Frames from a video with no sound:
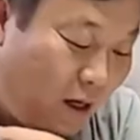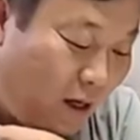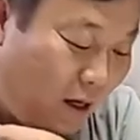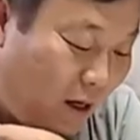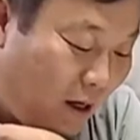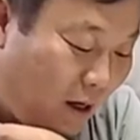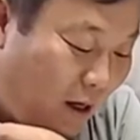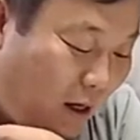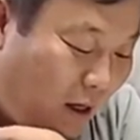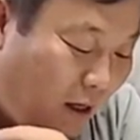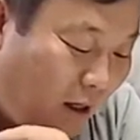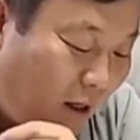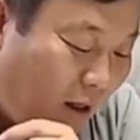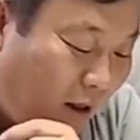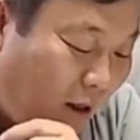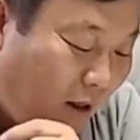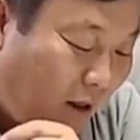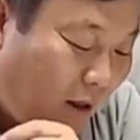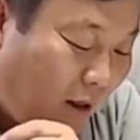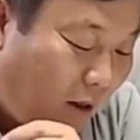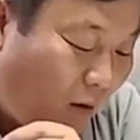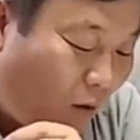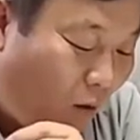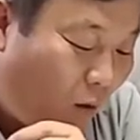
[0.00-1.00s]
네.
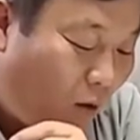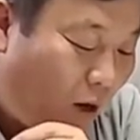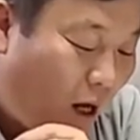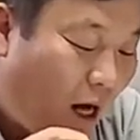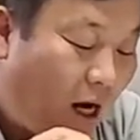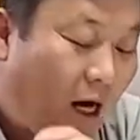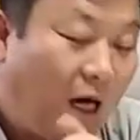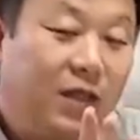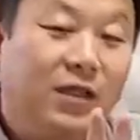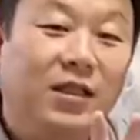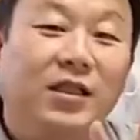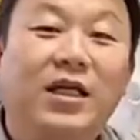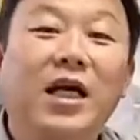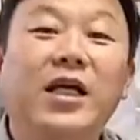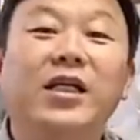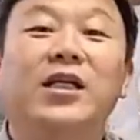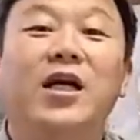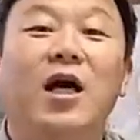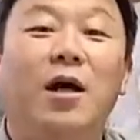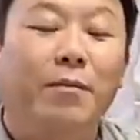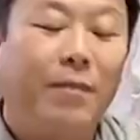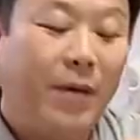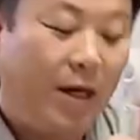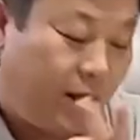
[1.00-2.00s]
오바이는 맞아요. 올라간 지 세
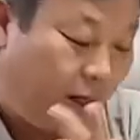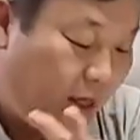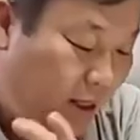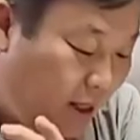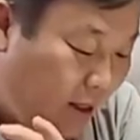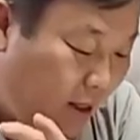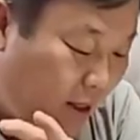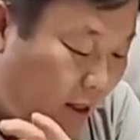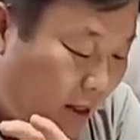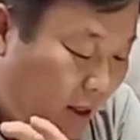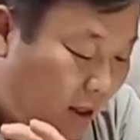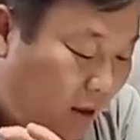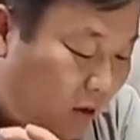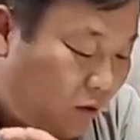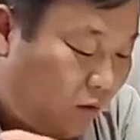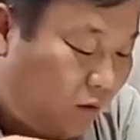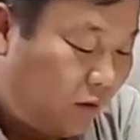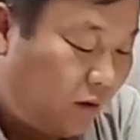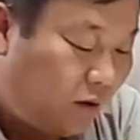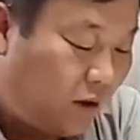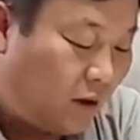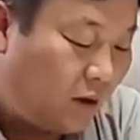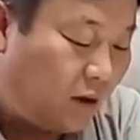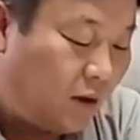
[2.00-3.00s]
시간 만에 음.
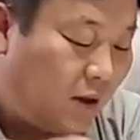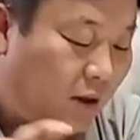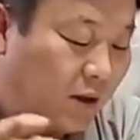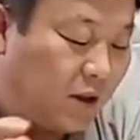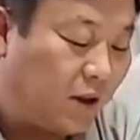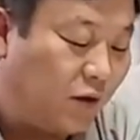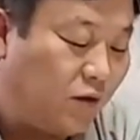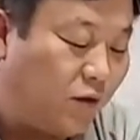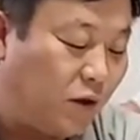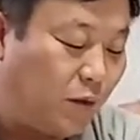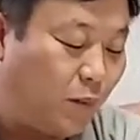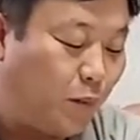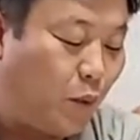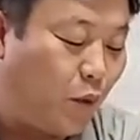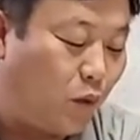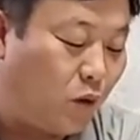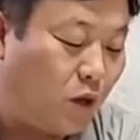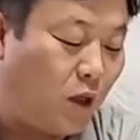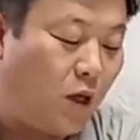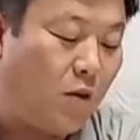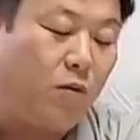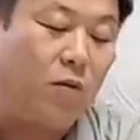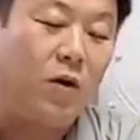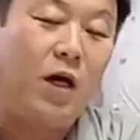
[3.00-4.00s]
윤석열 지지 십
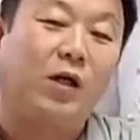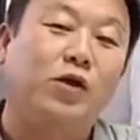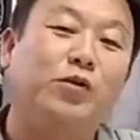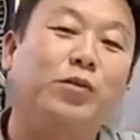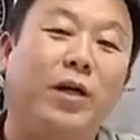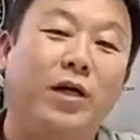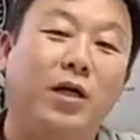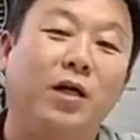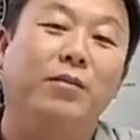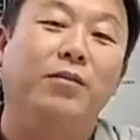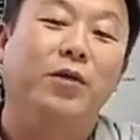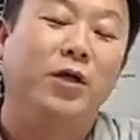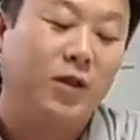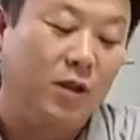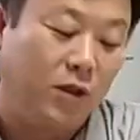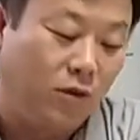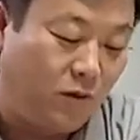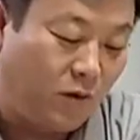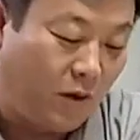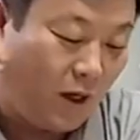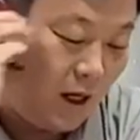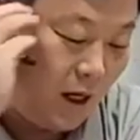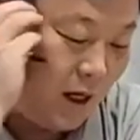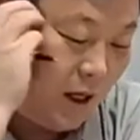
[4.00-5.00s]
퍼센트대로 갈 수밖에 없는
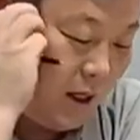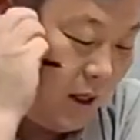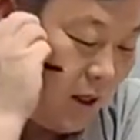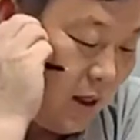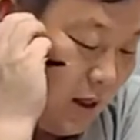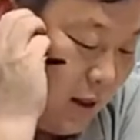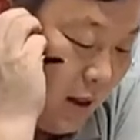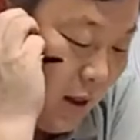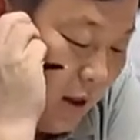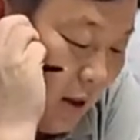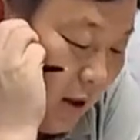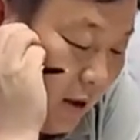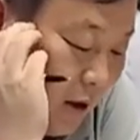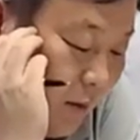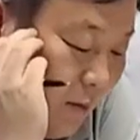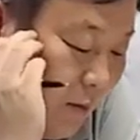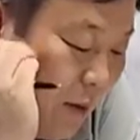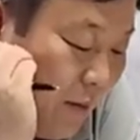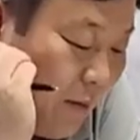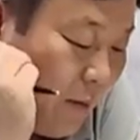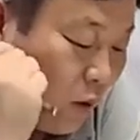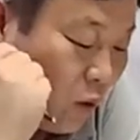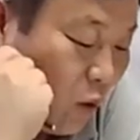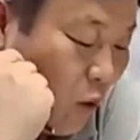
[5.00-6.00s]
이유가
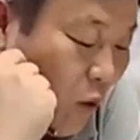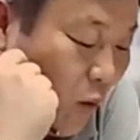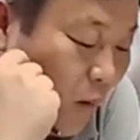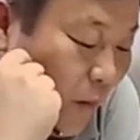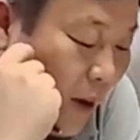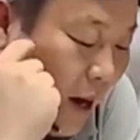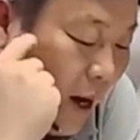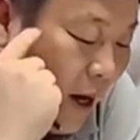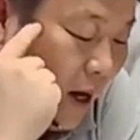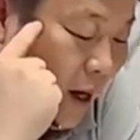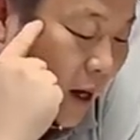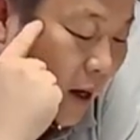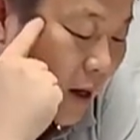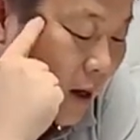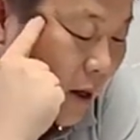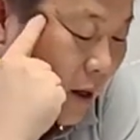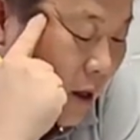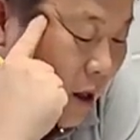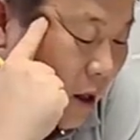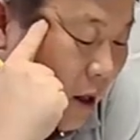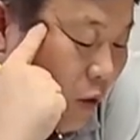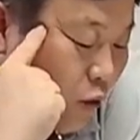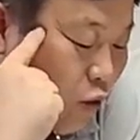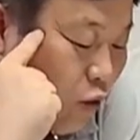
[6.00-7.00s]
십만 명 돌파,
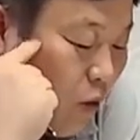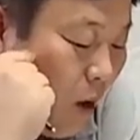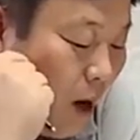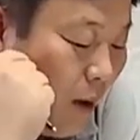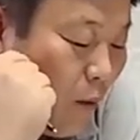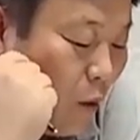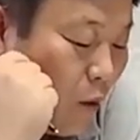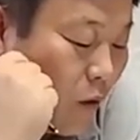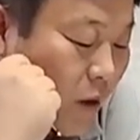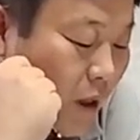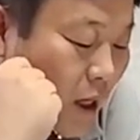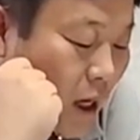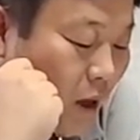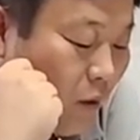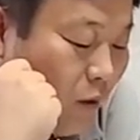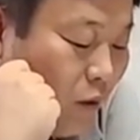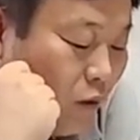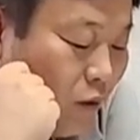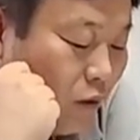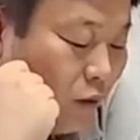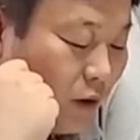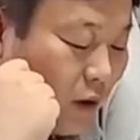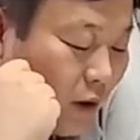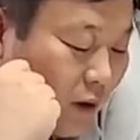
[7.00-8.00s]
휴가
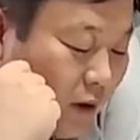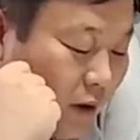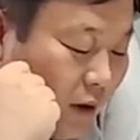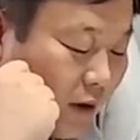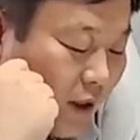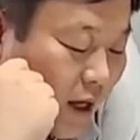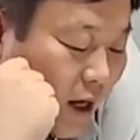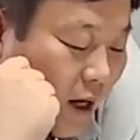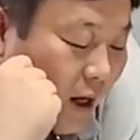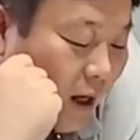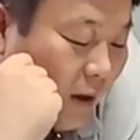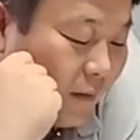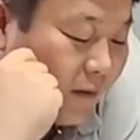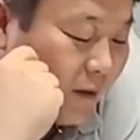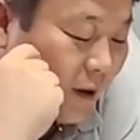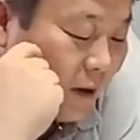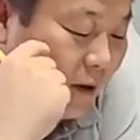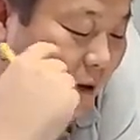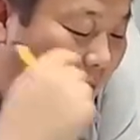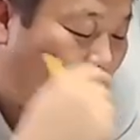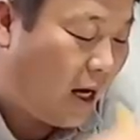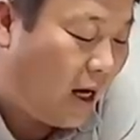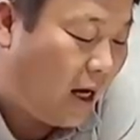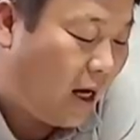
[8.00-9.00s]
복귀하고 윤석열 사과
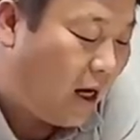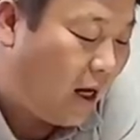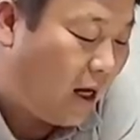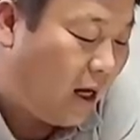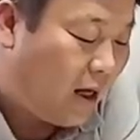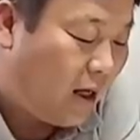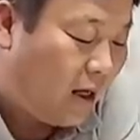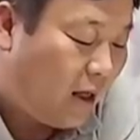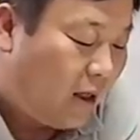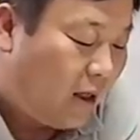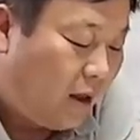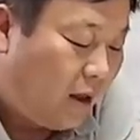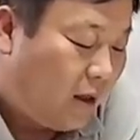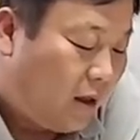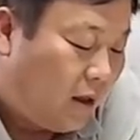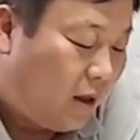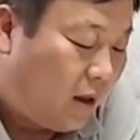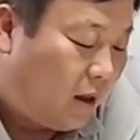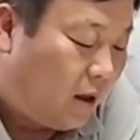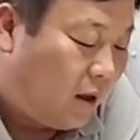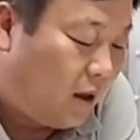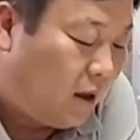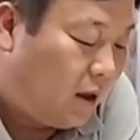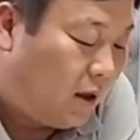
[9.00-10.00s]
없었다,
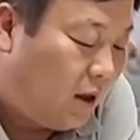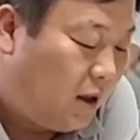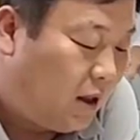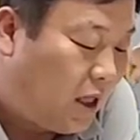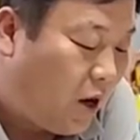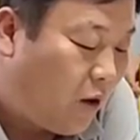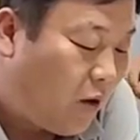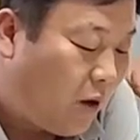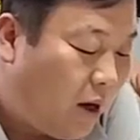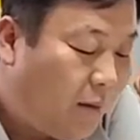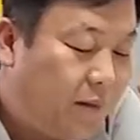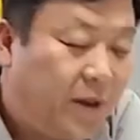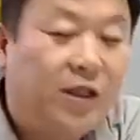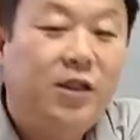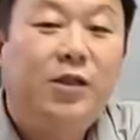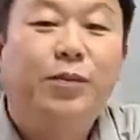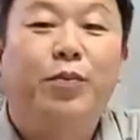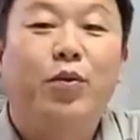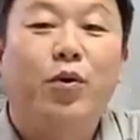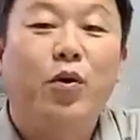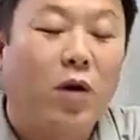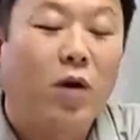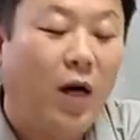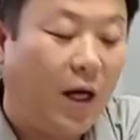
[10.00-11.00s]
어, 이대로 가면 십
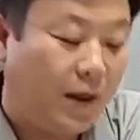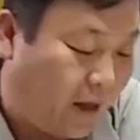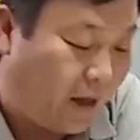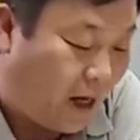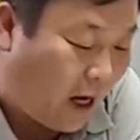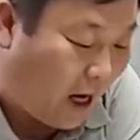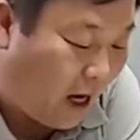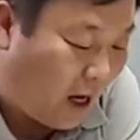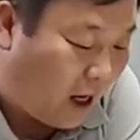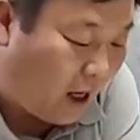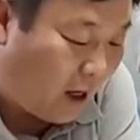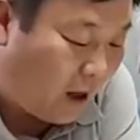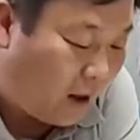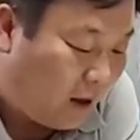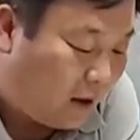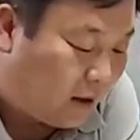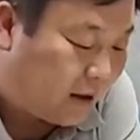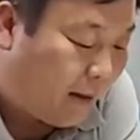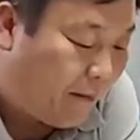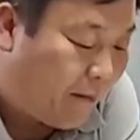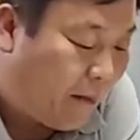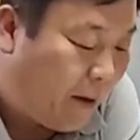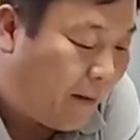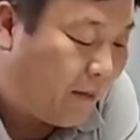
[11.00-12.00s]
퍼센트로 간다,
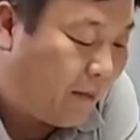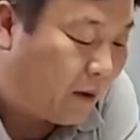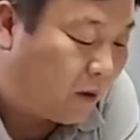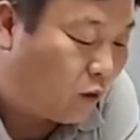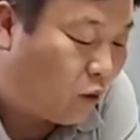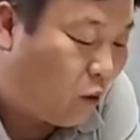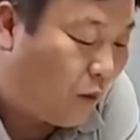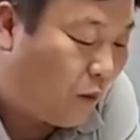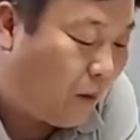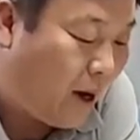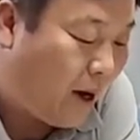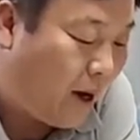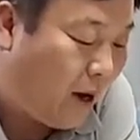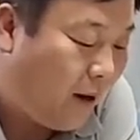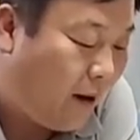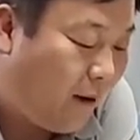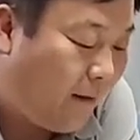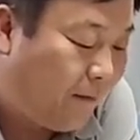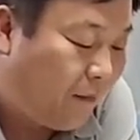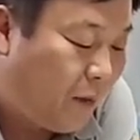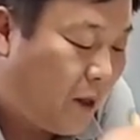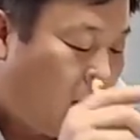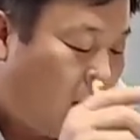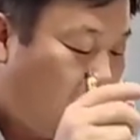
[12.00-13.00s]
삼만 명
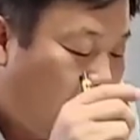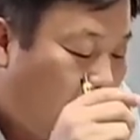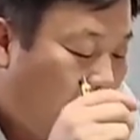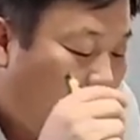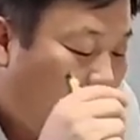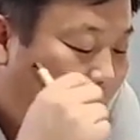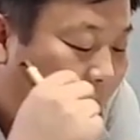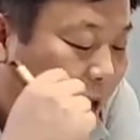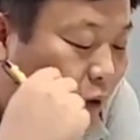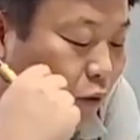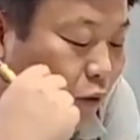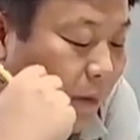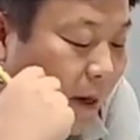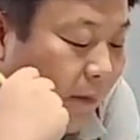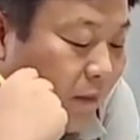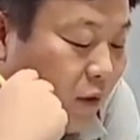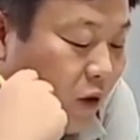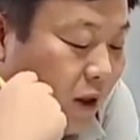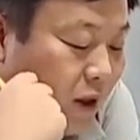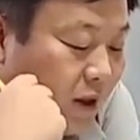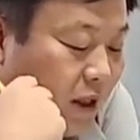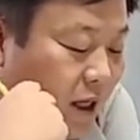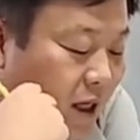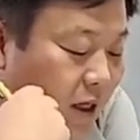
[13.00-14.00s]
돌파,
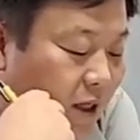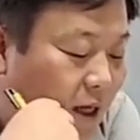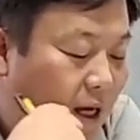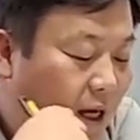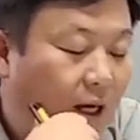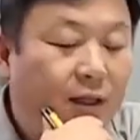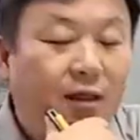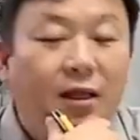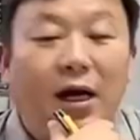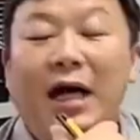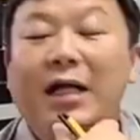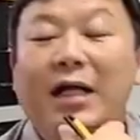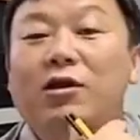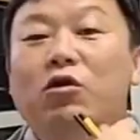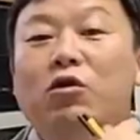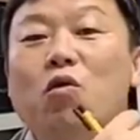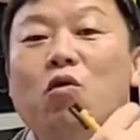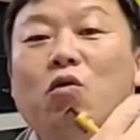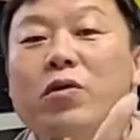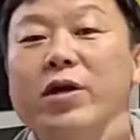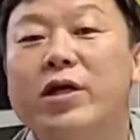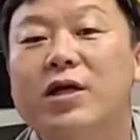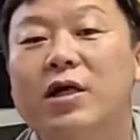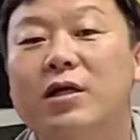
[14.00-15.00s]
미주맘들이 제기한
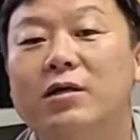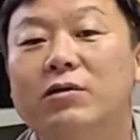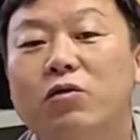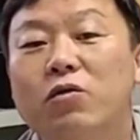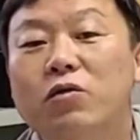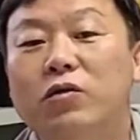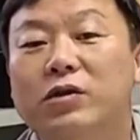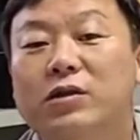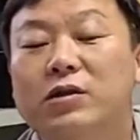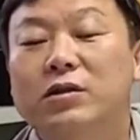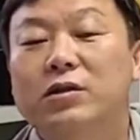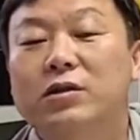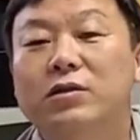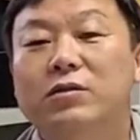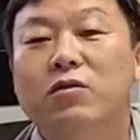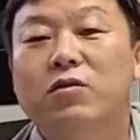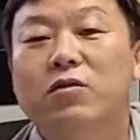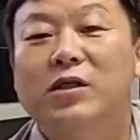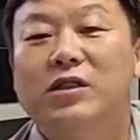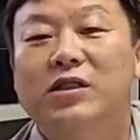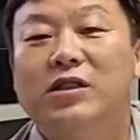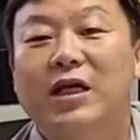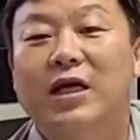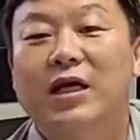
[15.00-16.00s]
한동훈에 대한 의혹,
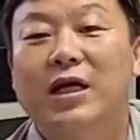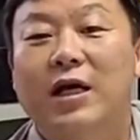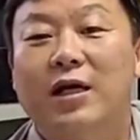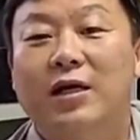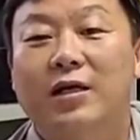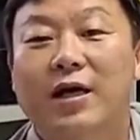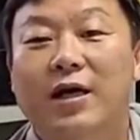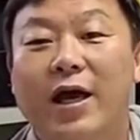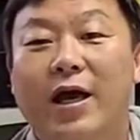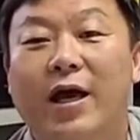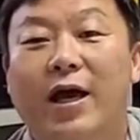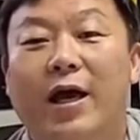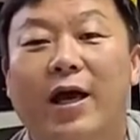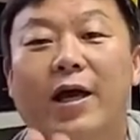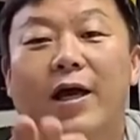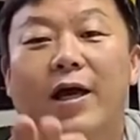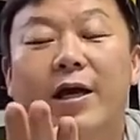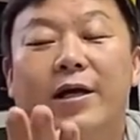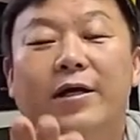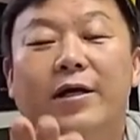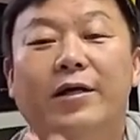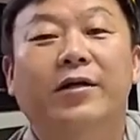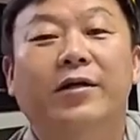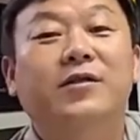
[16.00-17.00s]
의혹을 제기한 게
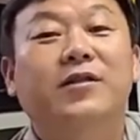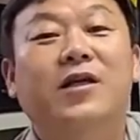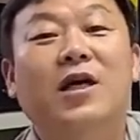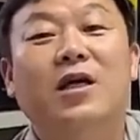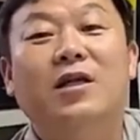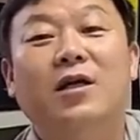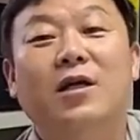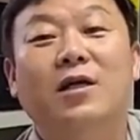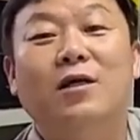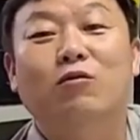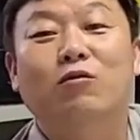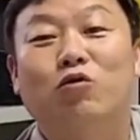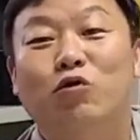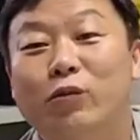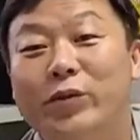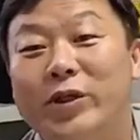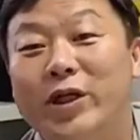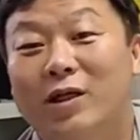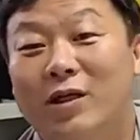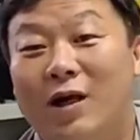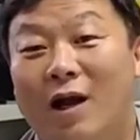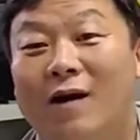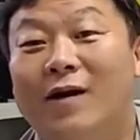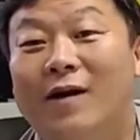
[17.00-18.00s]
연세대는
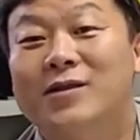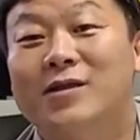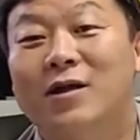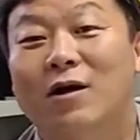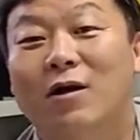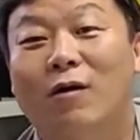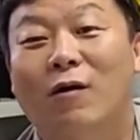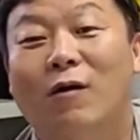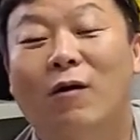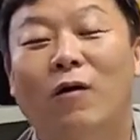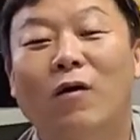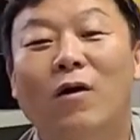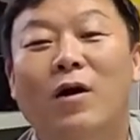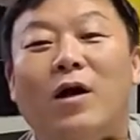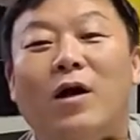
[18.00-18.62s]
국민화 다 났어요.